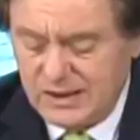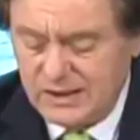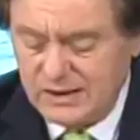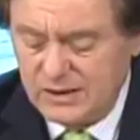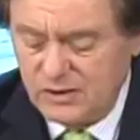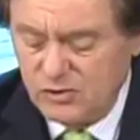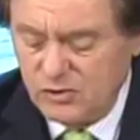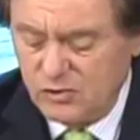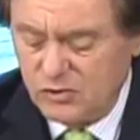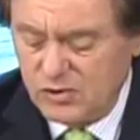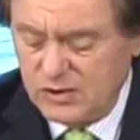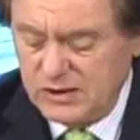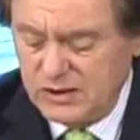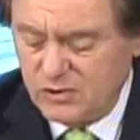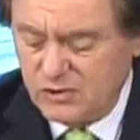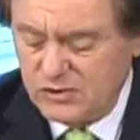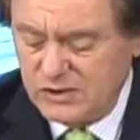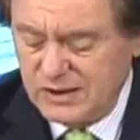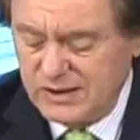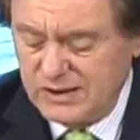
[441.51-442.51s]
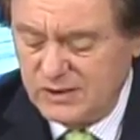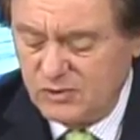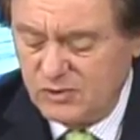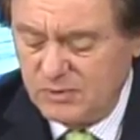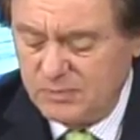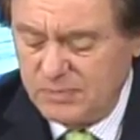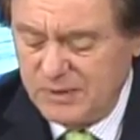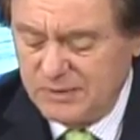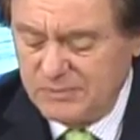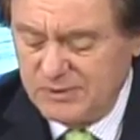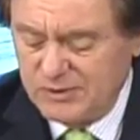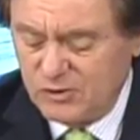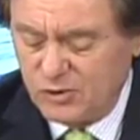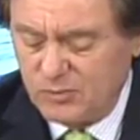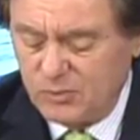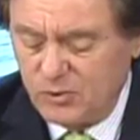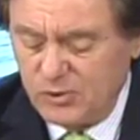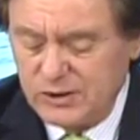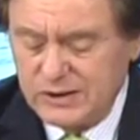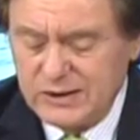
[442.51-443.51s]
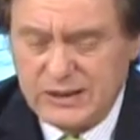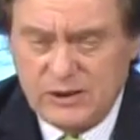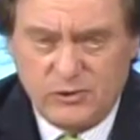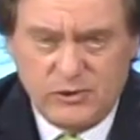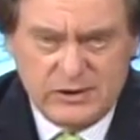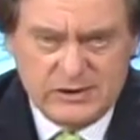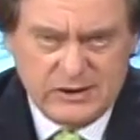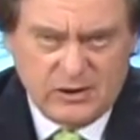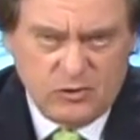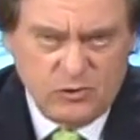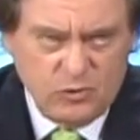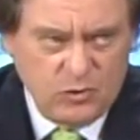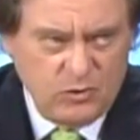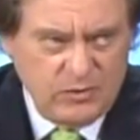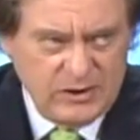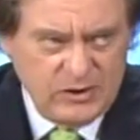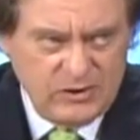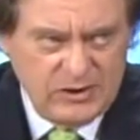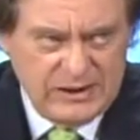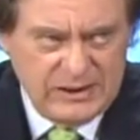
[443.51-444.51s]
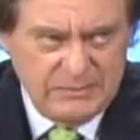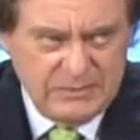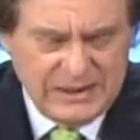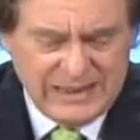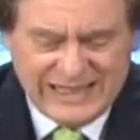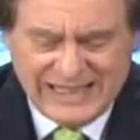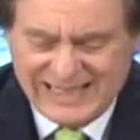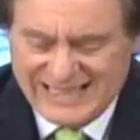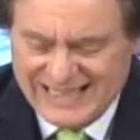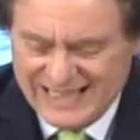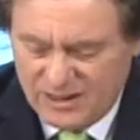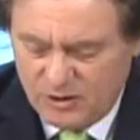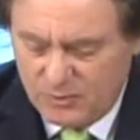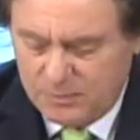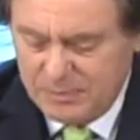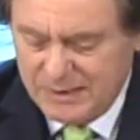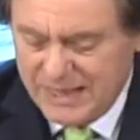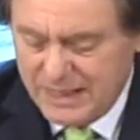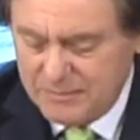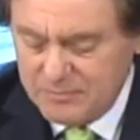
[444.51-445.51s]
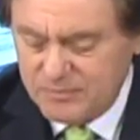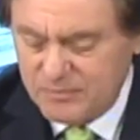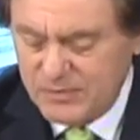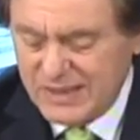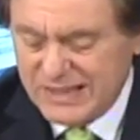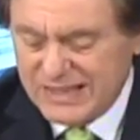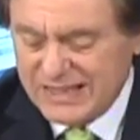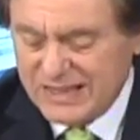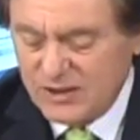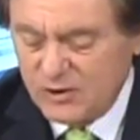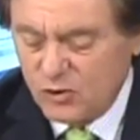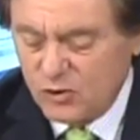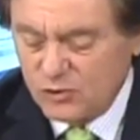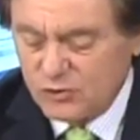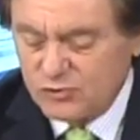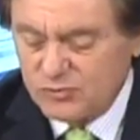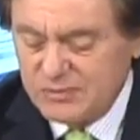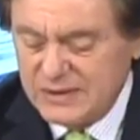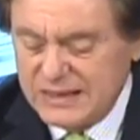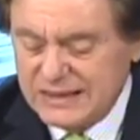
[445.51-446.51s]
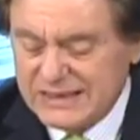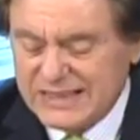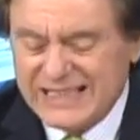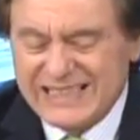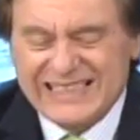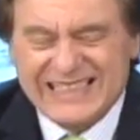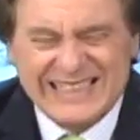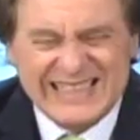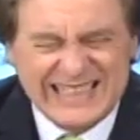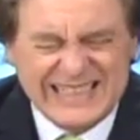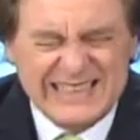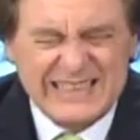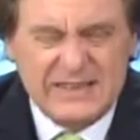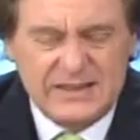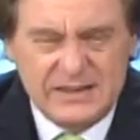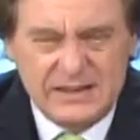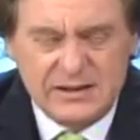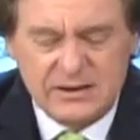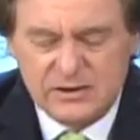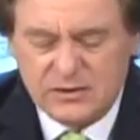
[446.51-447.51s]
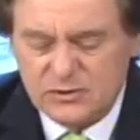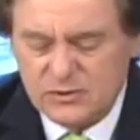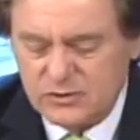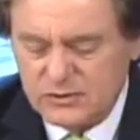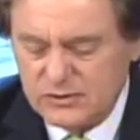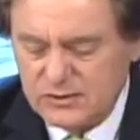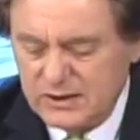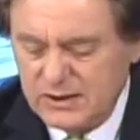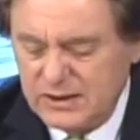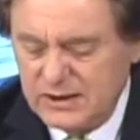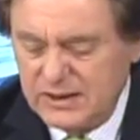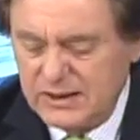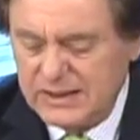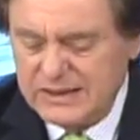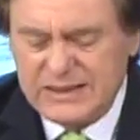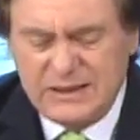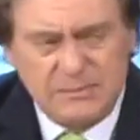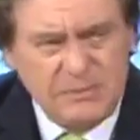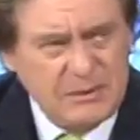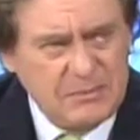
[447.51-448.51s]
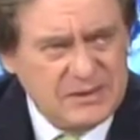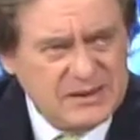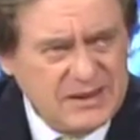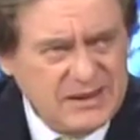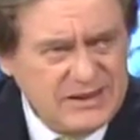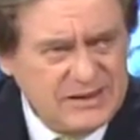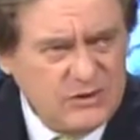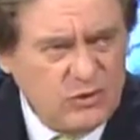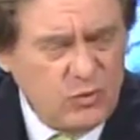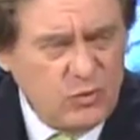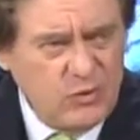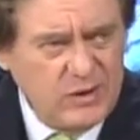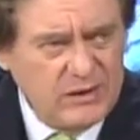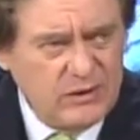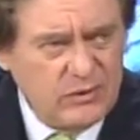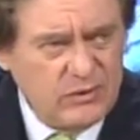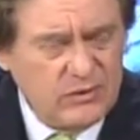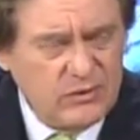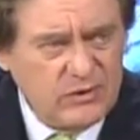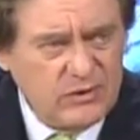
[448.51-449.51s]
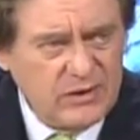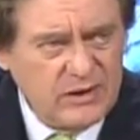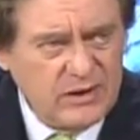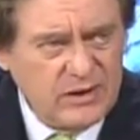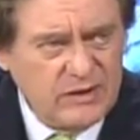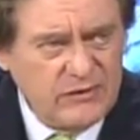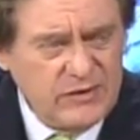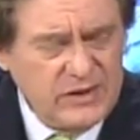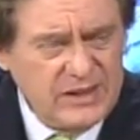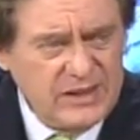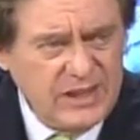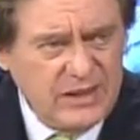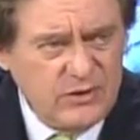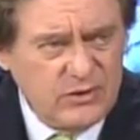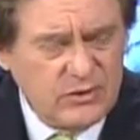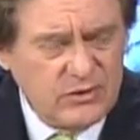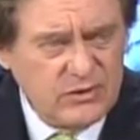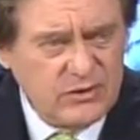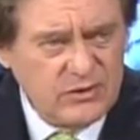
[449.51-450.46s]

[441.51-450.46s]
Calderón, coordinador técnico del Plan Metropolitano de Desarrollo Urbano de Lima y Callao, Plan 2035. ¿Este plan va a estar listo cuándo? ¿Fin de este año?